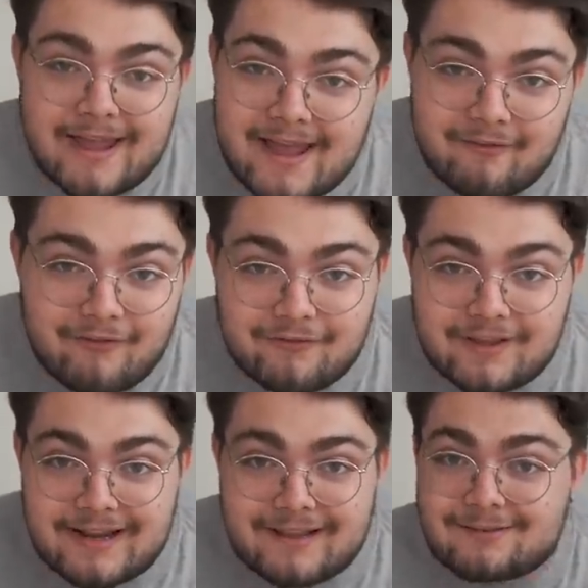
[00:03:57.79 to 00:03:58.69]
a far
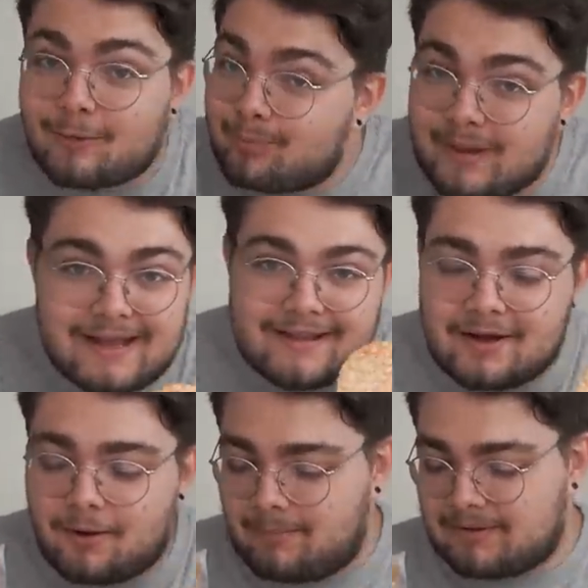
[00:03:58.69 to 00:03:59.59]
vedere che sono piene di
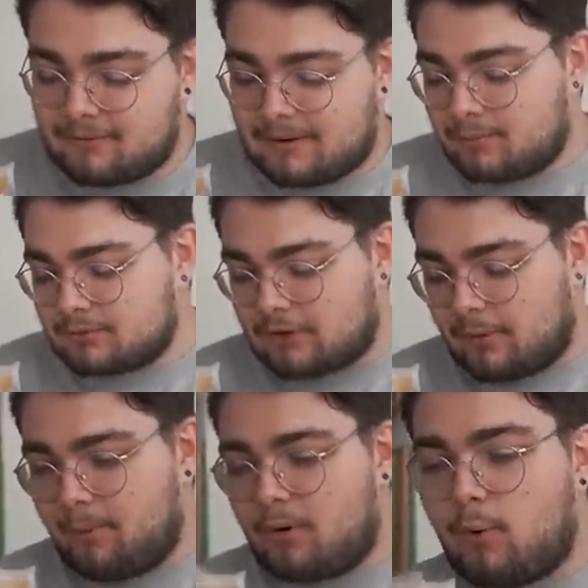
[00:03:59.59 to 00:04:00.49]
roba sopra,
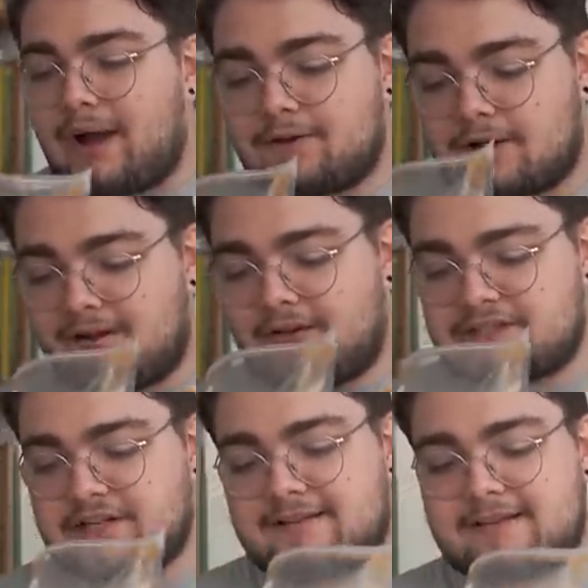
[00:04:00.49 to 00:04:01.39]
purtroppo qua tocca faccia la